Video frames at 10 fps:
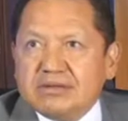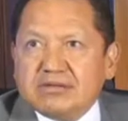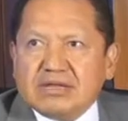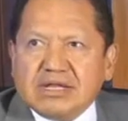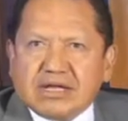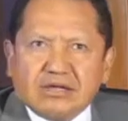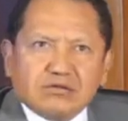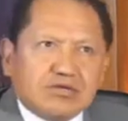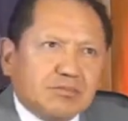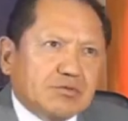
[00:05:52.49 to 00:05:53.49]
en
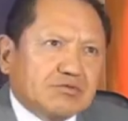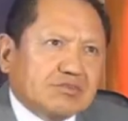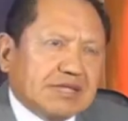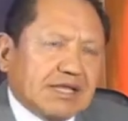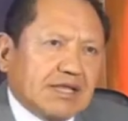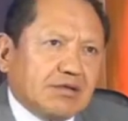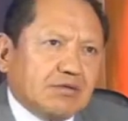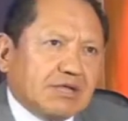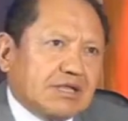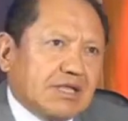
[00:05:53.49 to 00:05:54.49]
aquellos tiempos ese canal lo
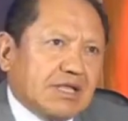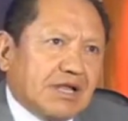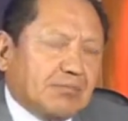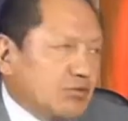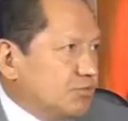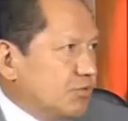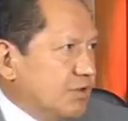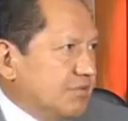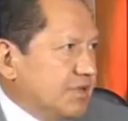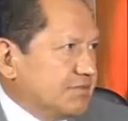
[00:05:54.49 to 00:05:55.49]
que tenía era puros
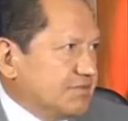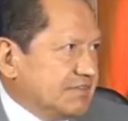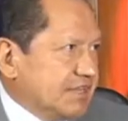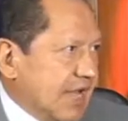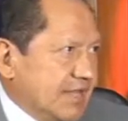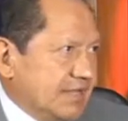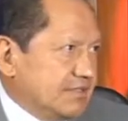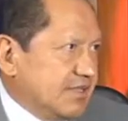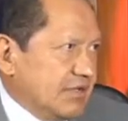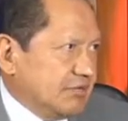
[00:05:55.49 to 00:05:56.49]
problemas
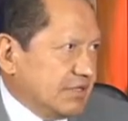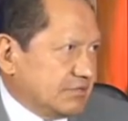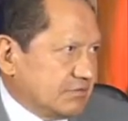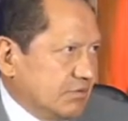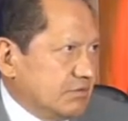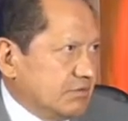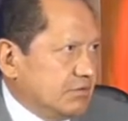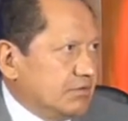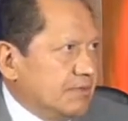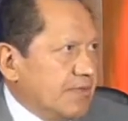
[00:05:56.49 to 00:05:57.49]
fiscales, deudas, todo,
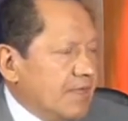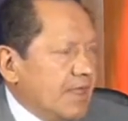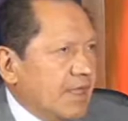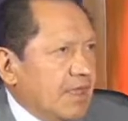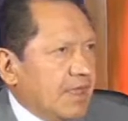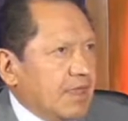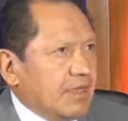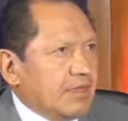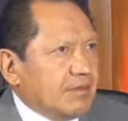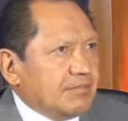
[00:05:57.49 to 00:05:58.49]
¿no?
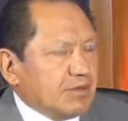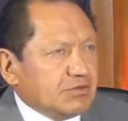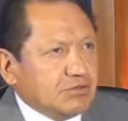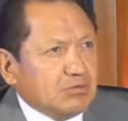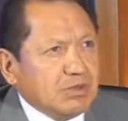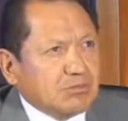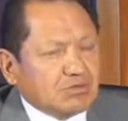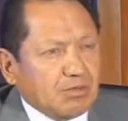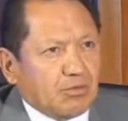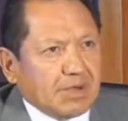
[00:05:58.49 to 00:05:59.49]
Pero sí tuvimos
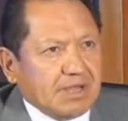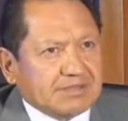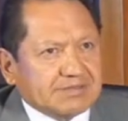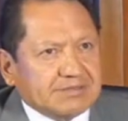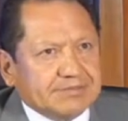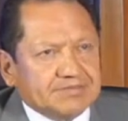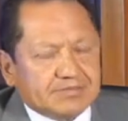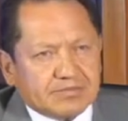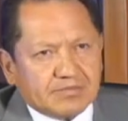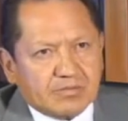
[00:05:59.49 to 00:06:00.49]
épocas
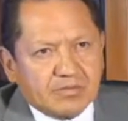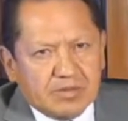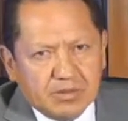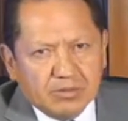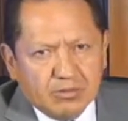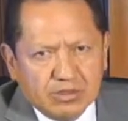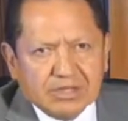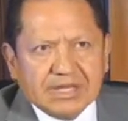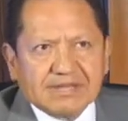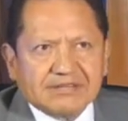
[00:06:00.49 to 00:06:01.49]
muy
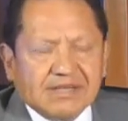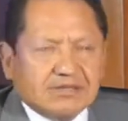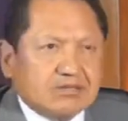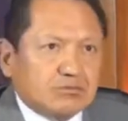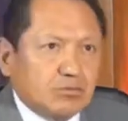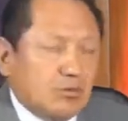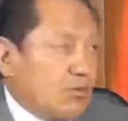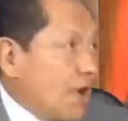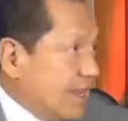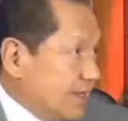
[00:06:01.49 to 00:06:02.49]
interesantes. Tuvo
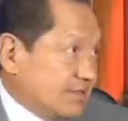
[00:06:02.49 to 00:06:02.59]
huelgas